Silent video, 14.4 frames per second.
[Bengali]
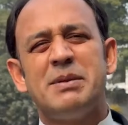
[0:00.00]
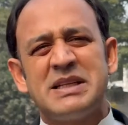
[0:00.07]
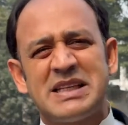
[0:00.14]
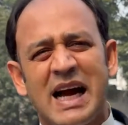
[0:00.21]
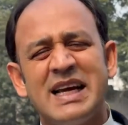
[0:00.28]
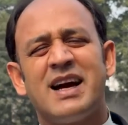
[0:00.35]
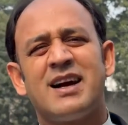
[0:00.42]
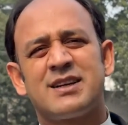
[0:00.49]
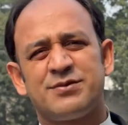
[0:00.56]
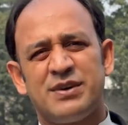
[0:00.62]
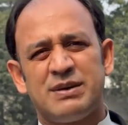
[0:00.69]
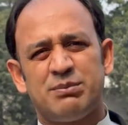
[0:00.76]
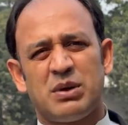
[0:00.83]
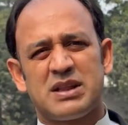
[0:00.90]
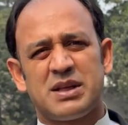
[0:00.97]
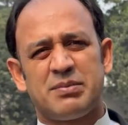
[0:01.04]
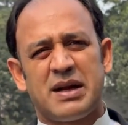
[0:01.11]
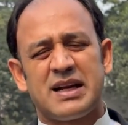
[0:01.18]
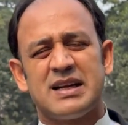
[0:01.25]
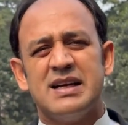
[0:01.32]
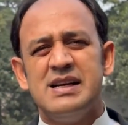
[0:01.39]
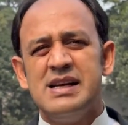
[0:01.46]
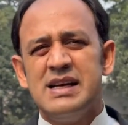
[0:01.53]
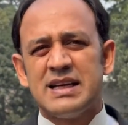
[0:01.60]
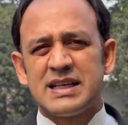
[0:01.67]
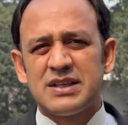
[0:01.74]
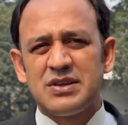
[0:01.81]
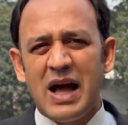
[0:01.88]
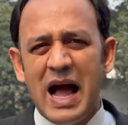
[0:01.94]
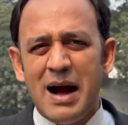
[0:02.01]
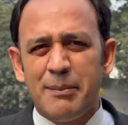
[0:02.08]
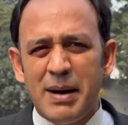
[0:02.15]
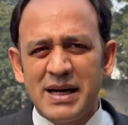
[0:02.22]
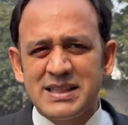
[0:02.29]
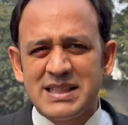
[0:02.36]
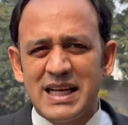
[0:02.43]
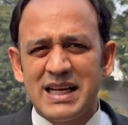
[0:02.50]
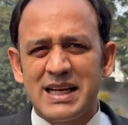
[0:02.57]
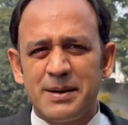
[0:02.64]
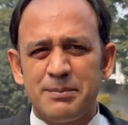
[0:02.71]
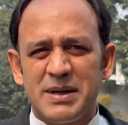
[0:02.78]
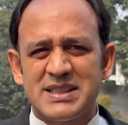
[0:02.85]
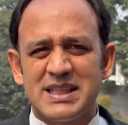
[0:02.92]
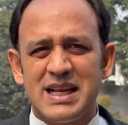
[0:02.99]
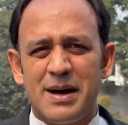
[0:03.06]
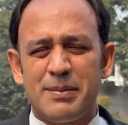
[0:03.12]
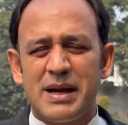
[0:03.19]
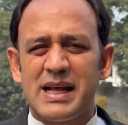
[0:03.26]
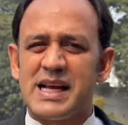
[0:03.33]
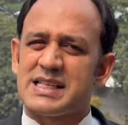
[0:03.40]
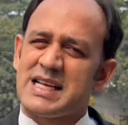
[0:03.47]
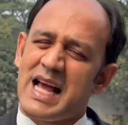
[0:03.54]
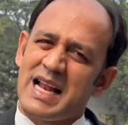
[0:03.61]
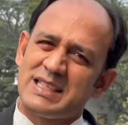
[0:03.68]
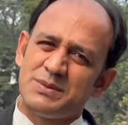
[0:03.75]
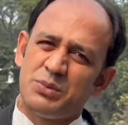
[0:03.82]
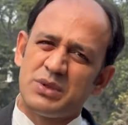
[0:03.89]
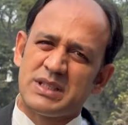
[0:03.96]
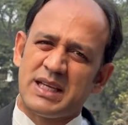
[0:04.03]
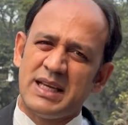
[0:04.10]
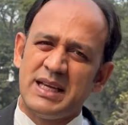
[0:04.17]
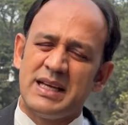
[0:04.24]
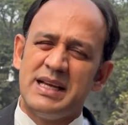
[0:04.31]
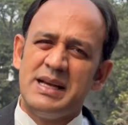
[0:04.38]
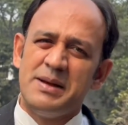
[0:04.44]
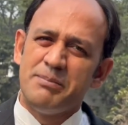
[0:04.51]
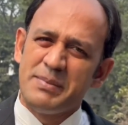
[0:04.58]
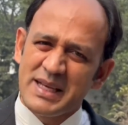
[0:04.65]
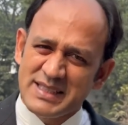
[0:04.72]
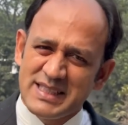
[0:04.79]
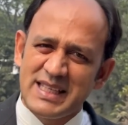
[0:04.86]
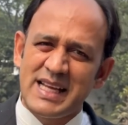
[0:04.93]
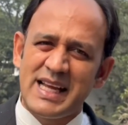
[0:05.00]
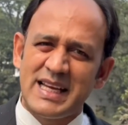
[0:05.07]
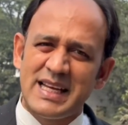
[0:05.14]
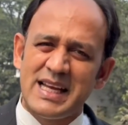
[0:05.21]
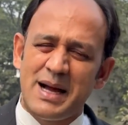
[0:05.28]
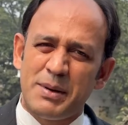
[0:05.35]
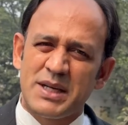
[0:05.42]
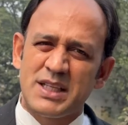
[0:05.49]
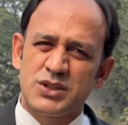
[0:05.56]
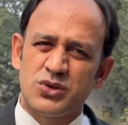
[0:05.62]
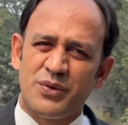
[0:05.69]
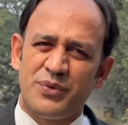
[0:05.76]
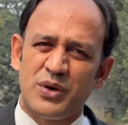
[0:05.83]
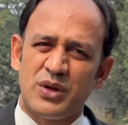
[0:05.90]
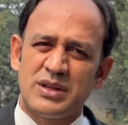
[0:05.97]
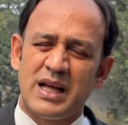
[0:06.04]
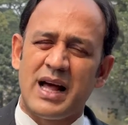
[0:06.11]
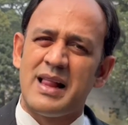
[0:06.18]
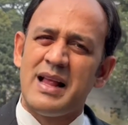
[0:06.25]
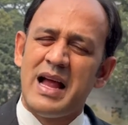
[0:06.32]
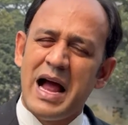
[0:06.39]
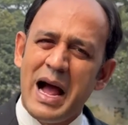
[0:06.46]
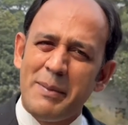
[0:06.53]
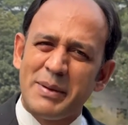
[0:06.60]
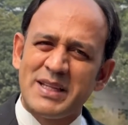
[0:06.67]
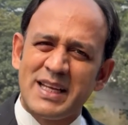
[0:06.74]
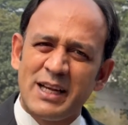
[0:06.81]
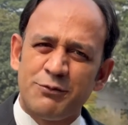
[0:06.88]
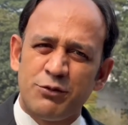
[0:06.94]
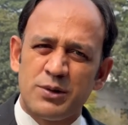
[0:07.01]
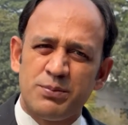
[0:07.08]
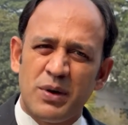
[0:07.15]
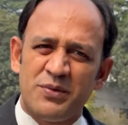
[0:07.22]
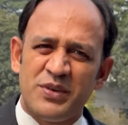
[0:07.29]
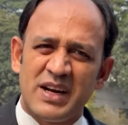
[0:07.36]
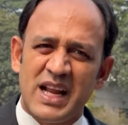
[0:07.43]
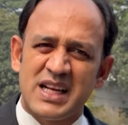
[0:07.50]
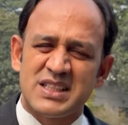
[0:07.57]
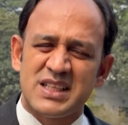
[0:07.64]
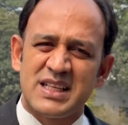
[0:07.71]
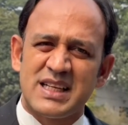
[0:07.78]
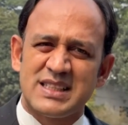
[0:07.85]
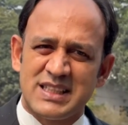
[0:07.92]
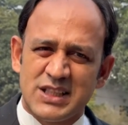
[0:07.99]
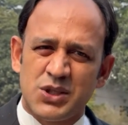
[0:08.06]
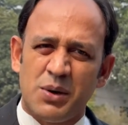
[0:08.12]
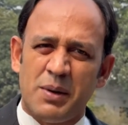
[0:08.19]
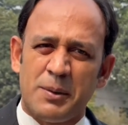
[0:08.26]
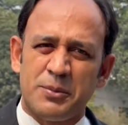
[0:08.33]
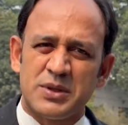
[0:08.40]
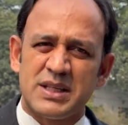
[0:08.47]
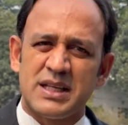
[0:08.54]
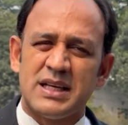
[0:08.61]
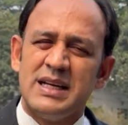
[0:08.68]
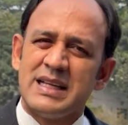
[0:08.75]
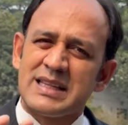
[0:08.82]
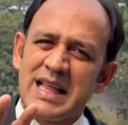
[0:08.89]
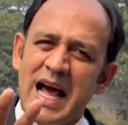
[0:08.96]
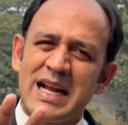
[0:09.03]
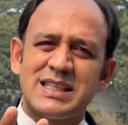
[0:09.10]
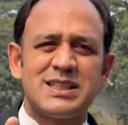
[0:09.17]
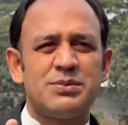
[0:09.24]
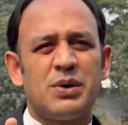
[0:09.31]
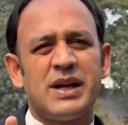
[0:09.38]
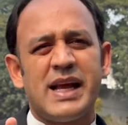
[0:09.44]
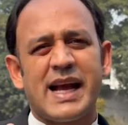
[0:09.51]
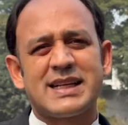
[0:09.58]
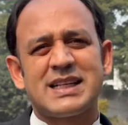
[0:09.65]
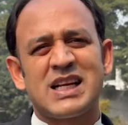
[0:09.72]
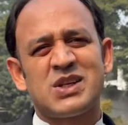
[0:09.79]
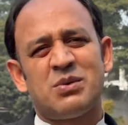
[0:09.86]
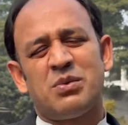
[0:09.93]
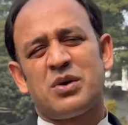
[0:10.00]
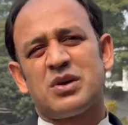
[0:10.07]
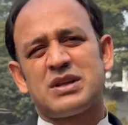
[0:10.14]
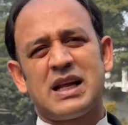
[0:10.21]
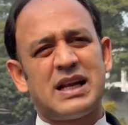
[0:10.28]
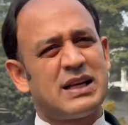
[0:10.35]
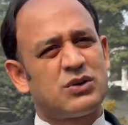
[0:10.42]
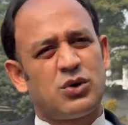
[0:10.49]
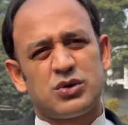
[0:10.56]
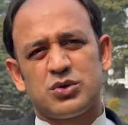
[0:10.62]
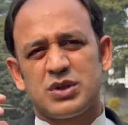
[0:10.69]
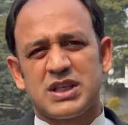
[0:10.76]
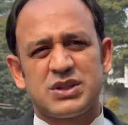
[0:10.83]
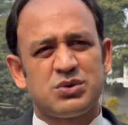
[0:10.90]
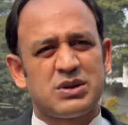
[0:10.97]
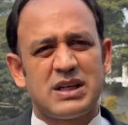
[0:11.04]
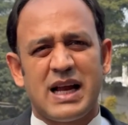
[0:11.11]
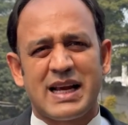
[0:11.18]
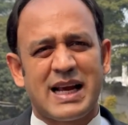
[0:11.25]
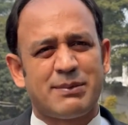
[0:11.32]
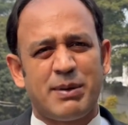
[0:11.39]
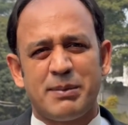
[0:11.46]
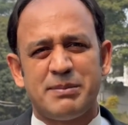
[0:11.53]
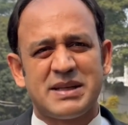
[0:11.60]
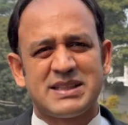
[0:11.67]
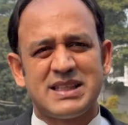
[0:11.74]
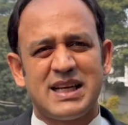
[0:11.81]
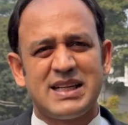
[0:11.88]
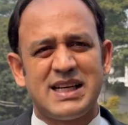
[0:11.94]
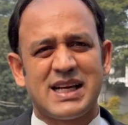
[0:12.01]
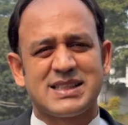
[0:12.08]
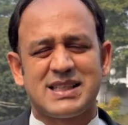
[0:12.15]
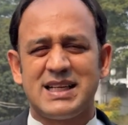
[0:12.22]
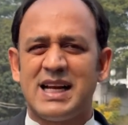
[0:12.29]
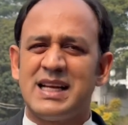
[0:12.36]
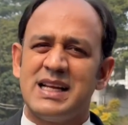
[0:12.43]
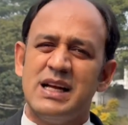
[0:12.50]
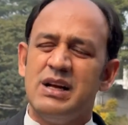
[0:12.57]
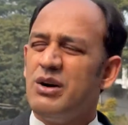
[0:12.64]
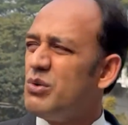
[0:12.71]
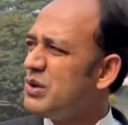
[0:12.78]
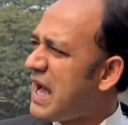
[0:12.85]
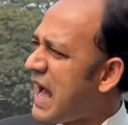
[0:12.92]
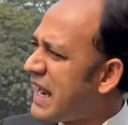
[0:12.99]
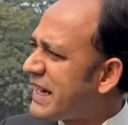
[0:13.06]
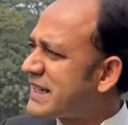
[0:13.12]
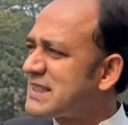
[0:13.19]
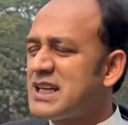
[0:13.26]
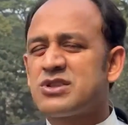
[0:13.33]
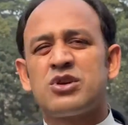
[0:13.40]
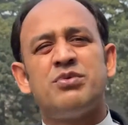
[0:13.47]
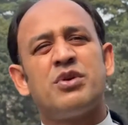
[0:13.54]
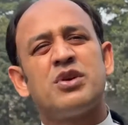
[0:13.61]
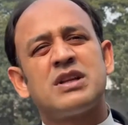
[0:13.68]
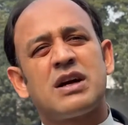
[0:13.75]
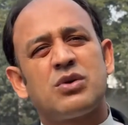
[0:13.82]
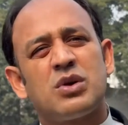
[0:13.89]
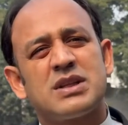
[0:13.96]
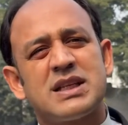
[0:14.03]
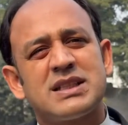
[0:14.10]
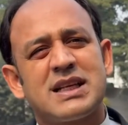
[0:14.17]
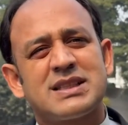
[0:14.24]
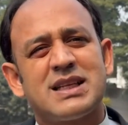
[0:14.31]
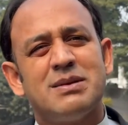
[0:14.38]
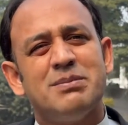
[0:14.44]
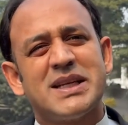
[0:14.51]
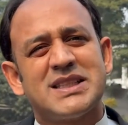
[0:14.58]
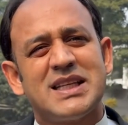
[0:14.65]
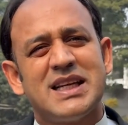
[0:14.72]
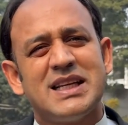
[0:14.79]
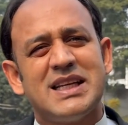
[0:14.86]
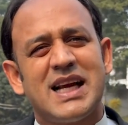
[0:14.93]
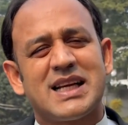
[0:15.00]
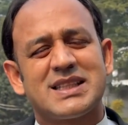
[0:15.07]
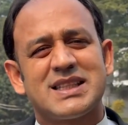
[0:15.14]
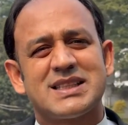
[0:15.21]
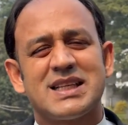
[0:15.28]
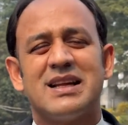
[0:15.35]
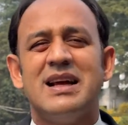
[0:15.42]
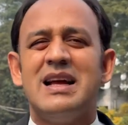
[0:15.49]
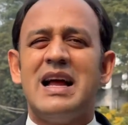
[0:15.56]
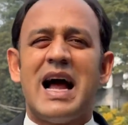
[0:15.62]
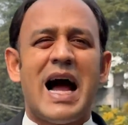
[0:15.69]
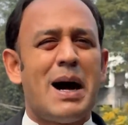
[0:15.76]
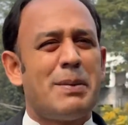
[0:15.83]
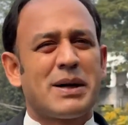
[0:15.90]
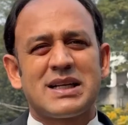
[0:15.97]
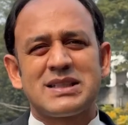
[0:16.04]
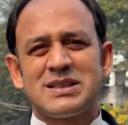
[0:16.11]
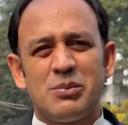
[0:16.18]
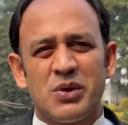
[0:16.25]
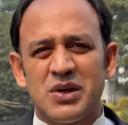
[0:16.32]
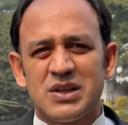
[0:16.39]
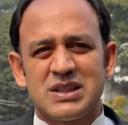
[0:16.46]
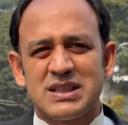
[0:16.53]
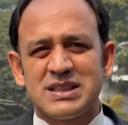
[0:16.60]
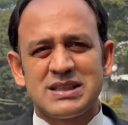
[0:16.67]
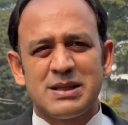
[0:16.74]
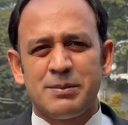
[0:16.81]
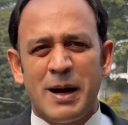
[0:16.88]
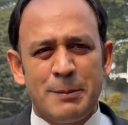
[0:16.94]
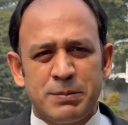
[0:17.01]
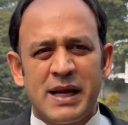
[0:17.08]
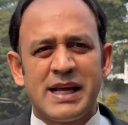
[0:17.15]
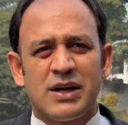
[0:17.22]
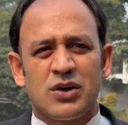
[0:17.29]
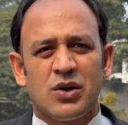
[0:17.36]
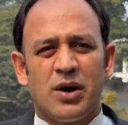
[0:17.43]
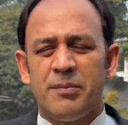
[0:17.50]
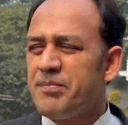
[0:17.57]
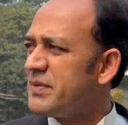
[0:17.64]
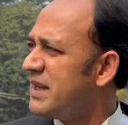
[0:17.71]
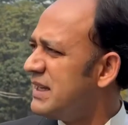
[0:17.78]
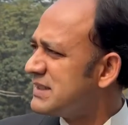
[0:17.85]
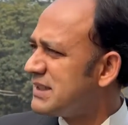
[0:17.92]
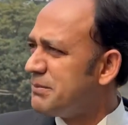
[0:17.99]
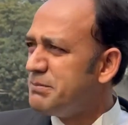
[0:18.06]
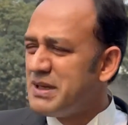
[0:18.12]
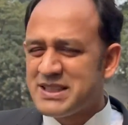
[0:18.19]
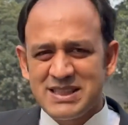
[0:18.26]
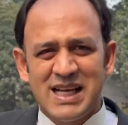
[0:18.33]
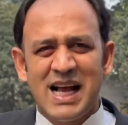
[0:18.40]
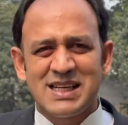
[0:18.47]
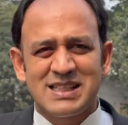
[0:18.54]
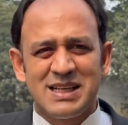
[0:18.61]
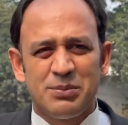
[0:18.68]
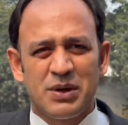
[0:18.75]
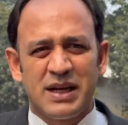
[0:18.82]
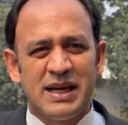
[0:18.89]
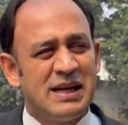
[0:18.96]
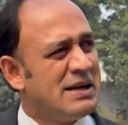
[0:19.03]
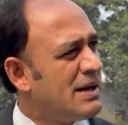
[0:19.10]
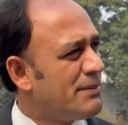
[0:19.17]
আমি ডাই হার্ট ফ্যান বলতে পারেন কিন্তু আমার ছেলের মেসি না বানায় সারা জীবন কি মেসিরে এনেই আমার যে সফলতা আমাদের এই ফুটবল ফেডারেশনের যিনি সভাপতি তার জীবনে একটা সফলতা নেই গত কিছুদিন আগে একবার মেসিরে নিয়ে আসছিলেন উনি আরেকটা সফলতা করতে যাচ্ছেন মেসিরে নিয়ে আসতেছেন আমার কাছে মনে হইতেছে যে ভাবটা এরকম যে মেসি আসলে পরে